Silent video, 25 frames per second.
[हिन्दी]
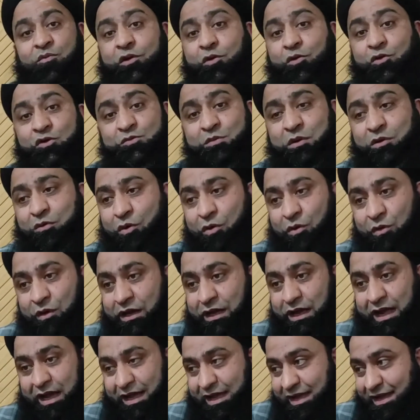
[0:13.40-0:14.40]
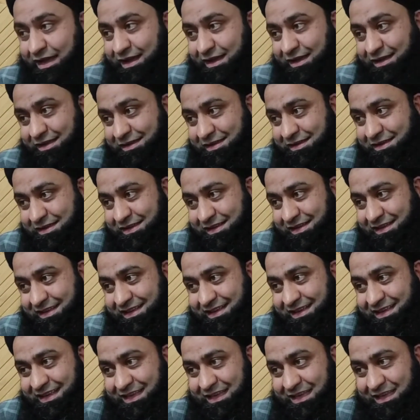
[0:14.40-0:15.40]
फिर उसमें वो नहीं आएगा
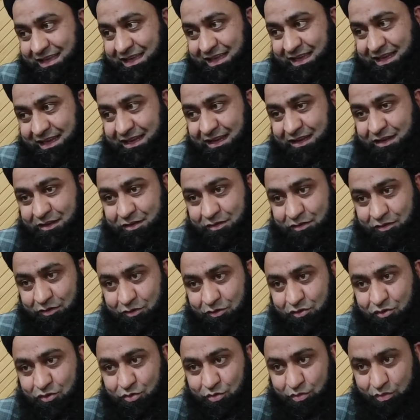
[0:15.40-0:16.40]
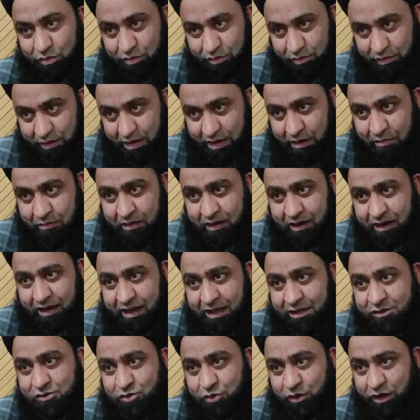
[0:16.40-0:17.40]
यानी जो अमल
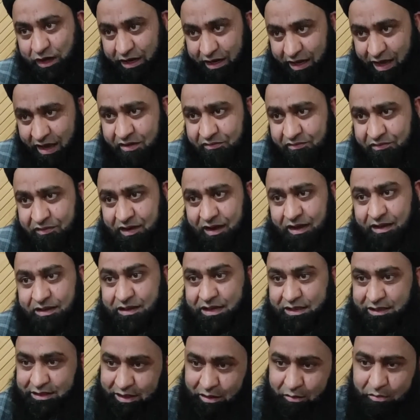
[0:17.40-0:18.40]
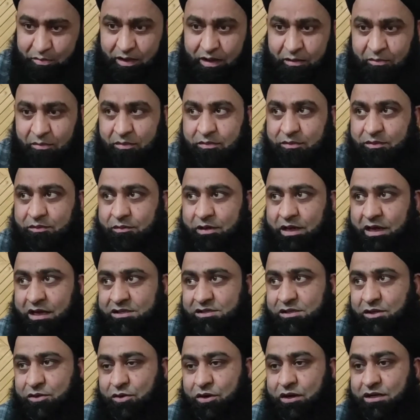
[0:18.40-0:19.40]
है सुर कहाफ का ये तब
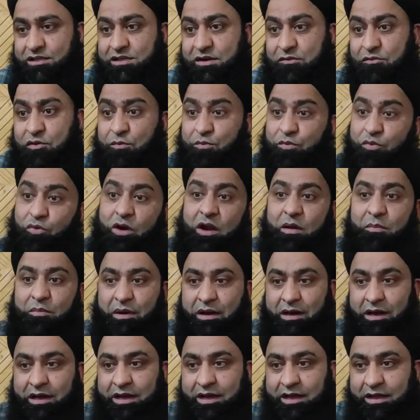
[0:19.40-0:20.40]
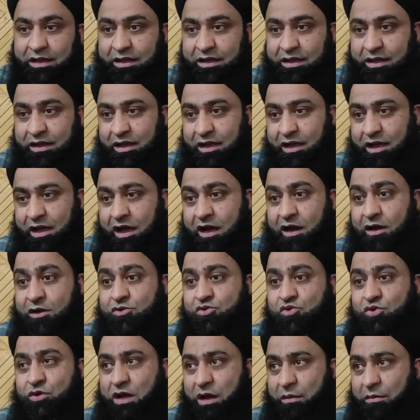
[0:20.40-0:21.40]
हासिल होगा जब वो पूरा पढ़ लेगा अगर
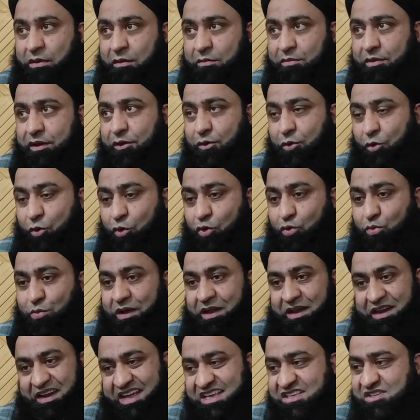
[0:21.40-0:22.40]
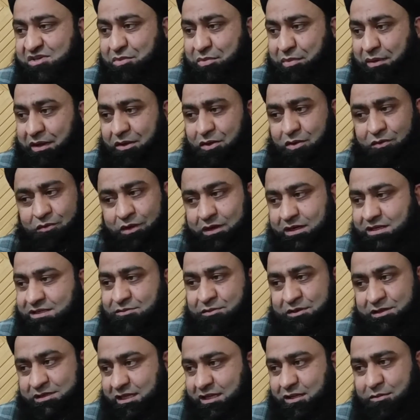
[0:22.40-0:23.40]
उसको कम है पर उड़ पर नसब पर तो फिर
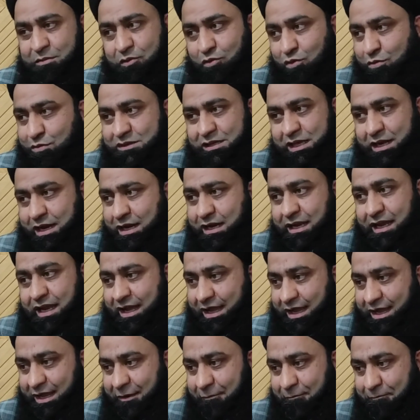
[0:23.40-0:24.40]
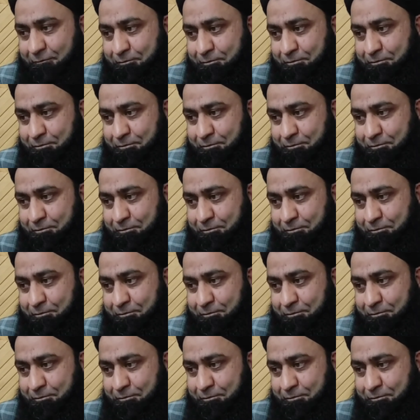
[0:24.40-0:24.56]
इस फजीलत में वो बेचारा नहीं आएगा